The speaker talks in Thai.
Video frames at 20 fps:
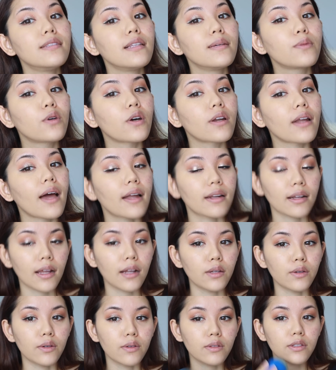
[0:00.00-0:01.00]
ลืมกดอัด
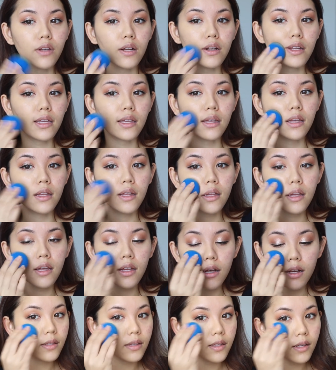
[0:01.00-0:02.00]
ฮัลโหลสอรี่
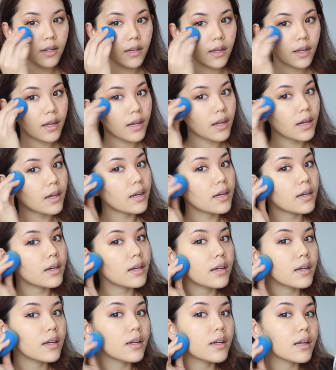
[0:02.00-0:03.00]
นี่นะคะ
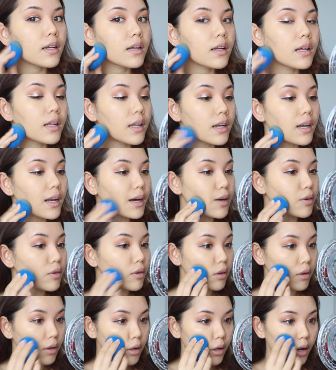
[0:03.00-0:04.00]
เรา
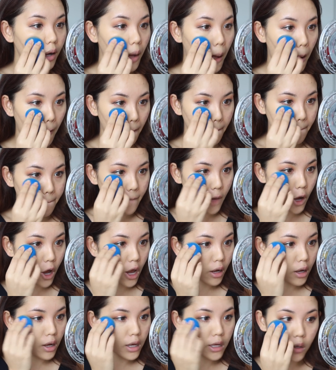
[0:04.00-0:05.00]
ก็ค่
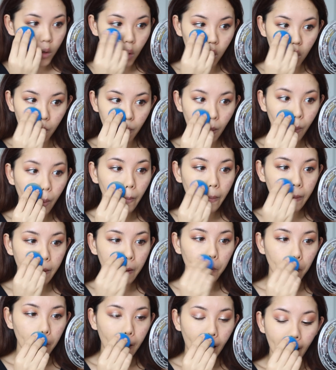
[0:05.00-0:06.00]
อยๆ กดลงไปบน
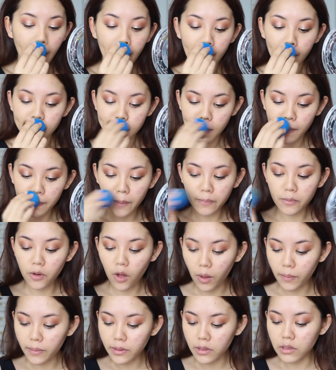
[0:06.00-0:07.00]
ผิวนะสำหรับร
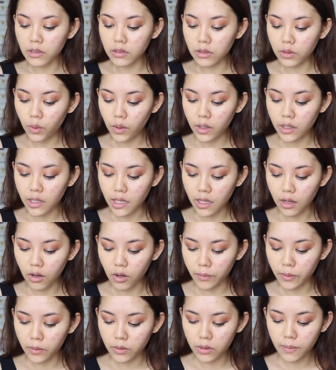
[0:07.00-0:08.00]
องพื้นตัวนี้ข
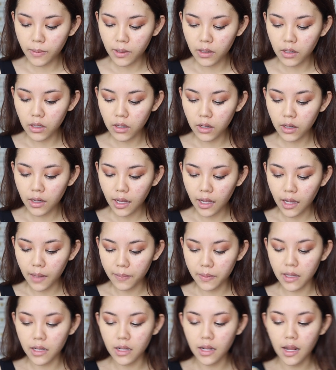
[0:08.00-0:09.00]
อง Beauty Blender นะคะ
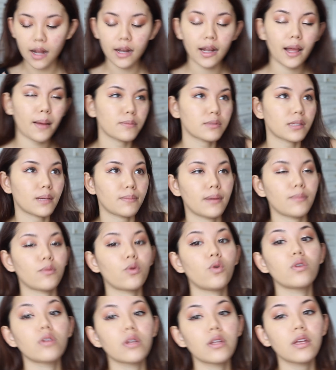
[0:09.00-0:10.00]
พีทแนะนำสำหรับ
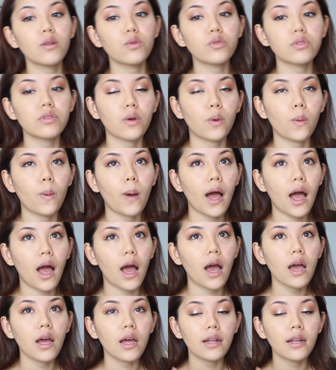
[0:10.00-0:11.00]
คนที่รู้สึกว่า
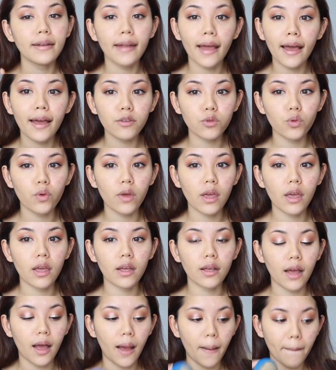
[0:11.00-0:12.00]
หน้าตัวเอ
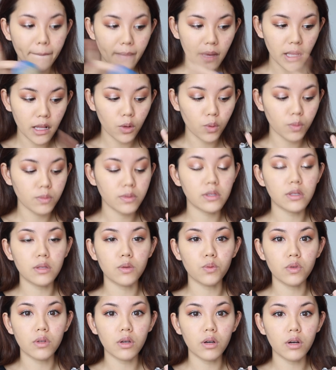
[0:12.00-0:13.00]
งอะ่ะมีหลุมสิ
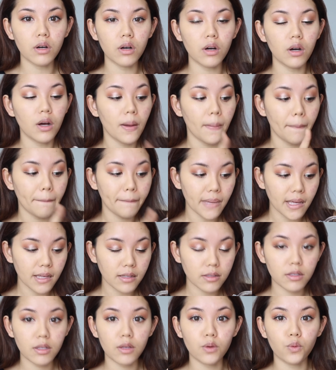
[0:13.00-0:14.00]
วเยอะ มี
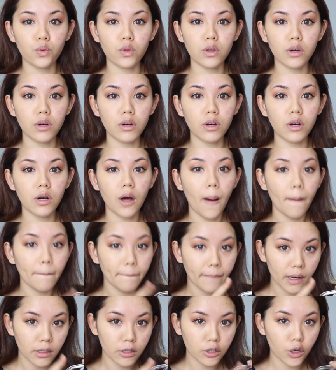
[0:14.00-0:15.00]
สิวเยอะ
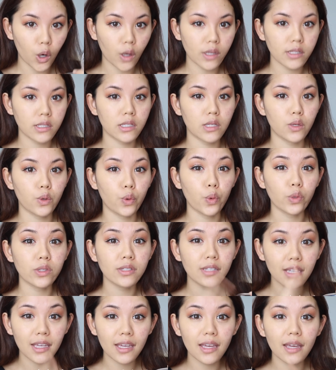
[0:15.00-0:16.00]
เป็นรอยสิว
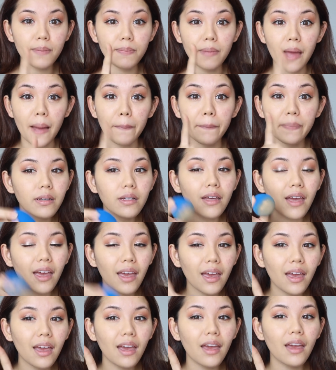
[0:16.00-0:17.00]
ที่แบบเพิ่ง
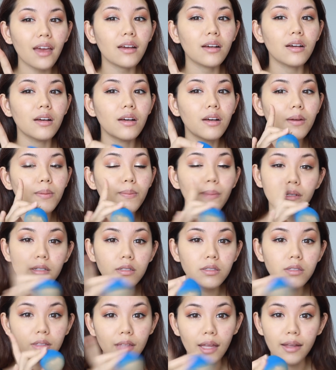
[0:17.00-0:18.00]
แห้ง มัน
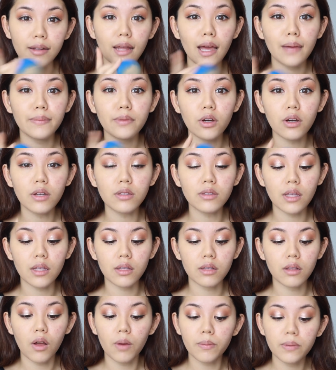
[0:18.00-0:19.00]
ก็จะแต่งหน้าไม่ค่อยติ
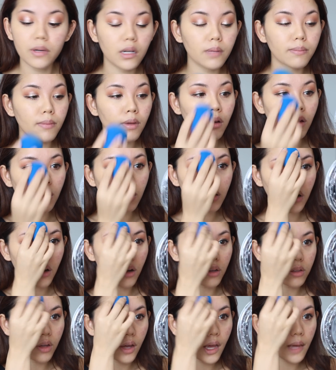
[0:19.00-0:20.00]
ดรองพื้นไม่ค่อย
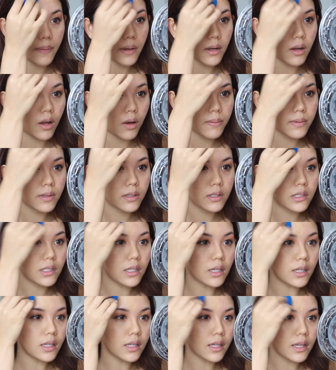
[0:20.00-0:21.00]
เกาะต่อให้เป็นรองพื้น
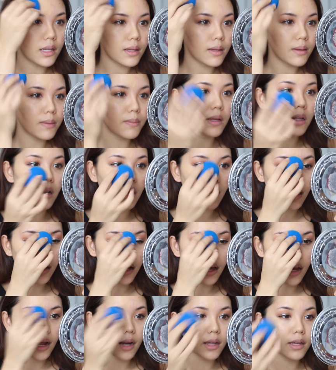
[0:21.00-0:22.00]
ที่ดี มีรา
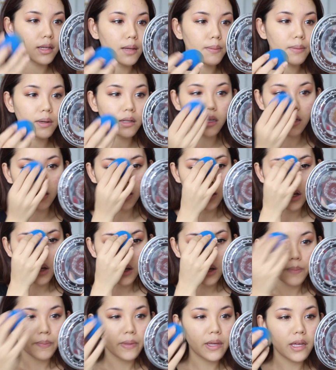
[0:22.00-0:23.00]
คาอะไรอย่างเงี้ยบางที
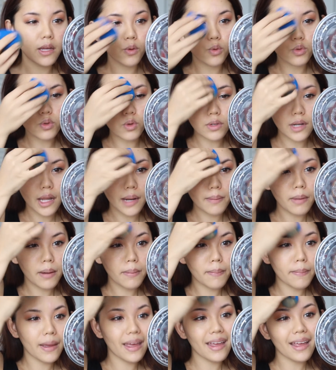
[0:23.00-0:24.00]
ผิวตรงนั้นมั
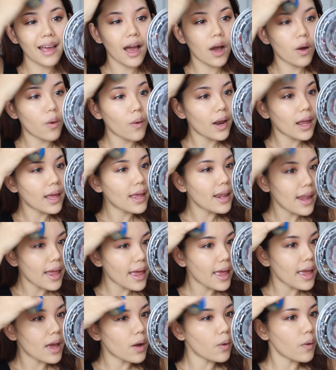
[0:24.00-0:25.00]
นไม่เอาอะไร
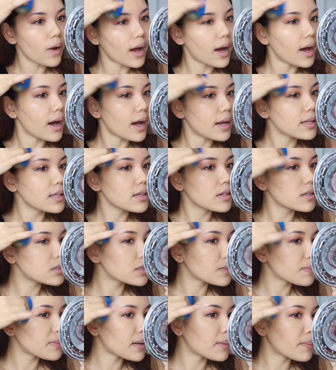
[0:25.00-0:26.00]
แล้วอะ่ะอันนี้คือ
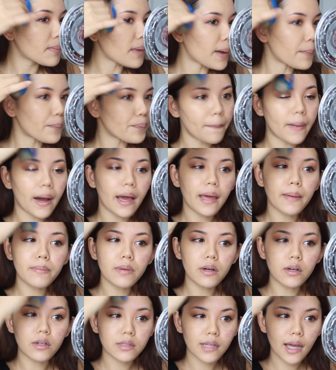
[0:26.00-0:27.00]
จะเป็นแบบใบ
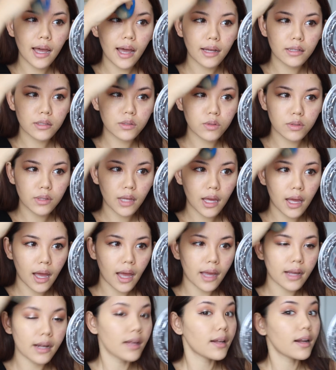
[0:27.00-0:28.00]
เบิกทางสุดท้า
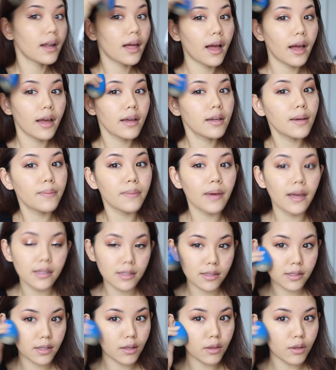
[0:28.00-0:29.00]
ยคล้ายๆ กับ
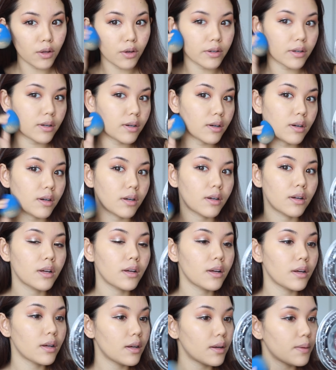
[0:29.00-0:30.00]
Estee Lauder
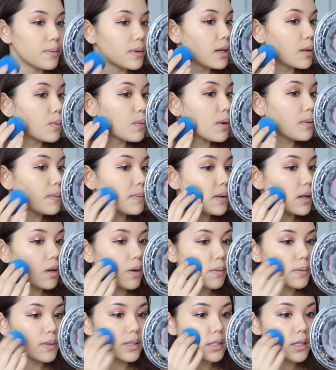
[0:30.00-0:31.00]
พีทว่ามันเป็นร
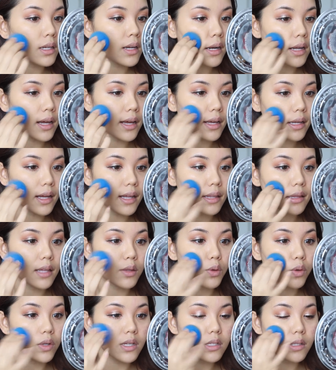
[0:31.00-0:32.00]
องพื้นที่คล้ายกัน แต่
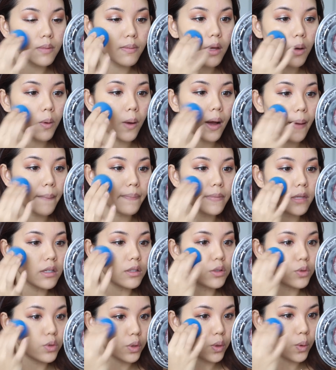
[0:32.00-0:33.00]
ตัวนี้จะมีความยื
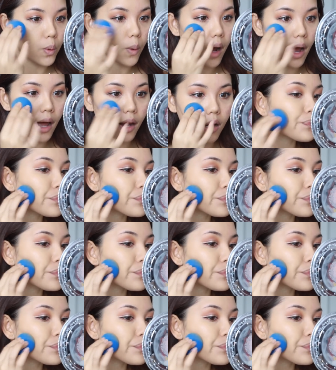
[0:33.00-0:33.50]
ดหยุ่นกว่า